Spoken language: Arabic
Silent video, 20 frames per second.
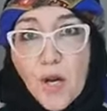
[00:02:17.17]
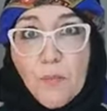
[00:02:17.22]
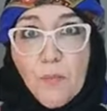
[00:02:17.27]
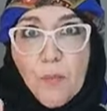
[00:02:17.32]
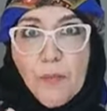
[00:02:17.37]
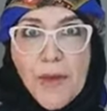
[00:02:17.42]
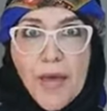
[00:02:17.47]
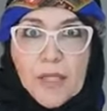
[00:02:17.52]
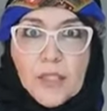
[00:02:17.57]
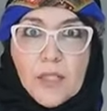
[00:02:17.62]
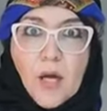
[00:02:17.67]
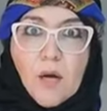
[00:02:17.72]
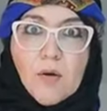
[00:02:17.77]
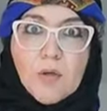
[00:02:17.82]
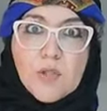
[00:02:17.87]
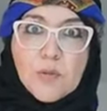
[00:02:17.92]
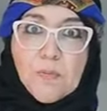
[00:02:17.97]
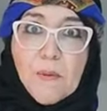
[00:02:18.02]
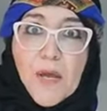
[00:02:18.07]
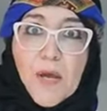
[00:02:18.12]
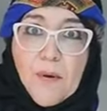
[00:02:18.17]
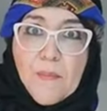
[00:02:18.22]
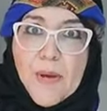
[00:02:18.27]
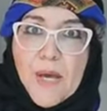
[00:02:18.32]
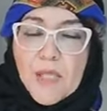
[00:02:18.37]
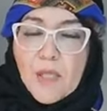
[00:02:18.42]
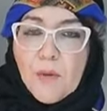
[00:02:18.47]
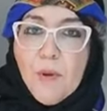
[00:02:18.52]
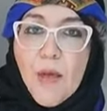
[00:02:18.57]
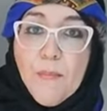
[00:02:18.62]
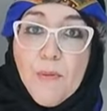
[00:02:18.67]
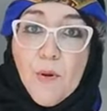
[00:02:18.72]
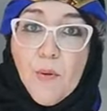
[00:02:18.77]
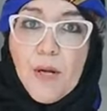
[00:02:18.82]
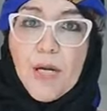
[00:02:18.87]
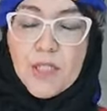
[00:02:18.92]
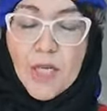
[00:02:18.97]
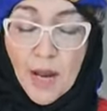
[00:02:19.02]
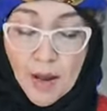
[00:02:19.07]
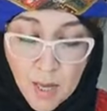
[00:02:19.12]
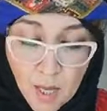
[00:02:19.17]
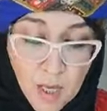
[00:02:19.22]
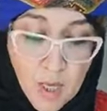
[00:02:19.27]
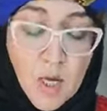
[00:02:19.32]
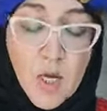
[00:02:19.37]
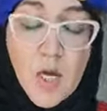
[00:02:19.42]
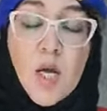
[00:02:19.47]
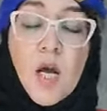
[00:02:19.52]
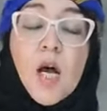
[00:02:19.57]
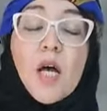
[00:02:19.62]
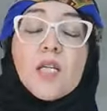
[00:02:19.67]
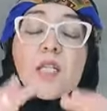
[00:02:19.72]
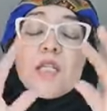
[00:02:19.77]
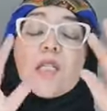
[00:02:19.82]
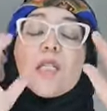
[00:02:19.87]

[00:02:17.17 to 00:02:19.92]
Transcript: لهم وبيه تقول شبيهم هذم هبلوا ولا شعب اش